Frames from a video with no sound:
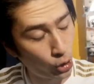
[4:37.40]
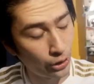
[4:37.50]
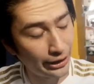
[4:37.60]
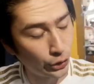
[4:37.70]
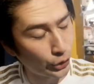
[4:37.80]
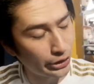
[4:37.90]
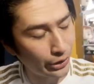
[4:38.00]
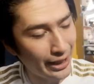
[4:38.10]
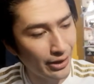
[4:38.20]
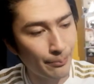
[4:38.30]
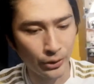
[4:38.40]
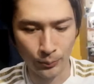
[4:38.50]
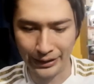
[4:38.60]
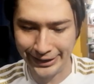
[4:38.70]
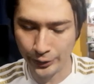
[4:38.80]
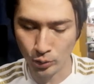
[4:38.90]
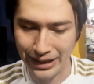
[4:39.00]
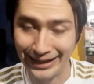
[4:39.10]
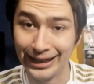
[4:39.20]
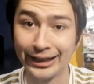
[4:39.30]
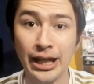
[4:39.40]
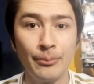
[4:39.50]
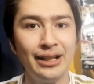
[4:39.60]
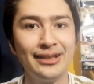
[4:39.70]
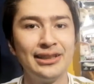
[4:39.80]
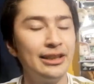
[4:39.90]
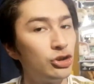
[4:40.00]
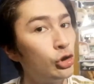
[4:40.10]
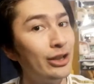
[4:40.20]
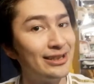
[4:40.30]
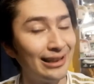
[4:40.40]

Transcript: ojo que yo no digo nada, pero película en la que aparece Zoe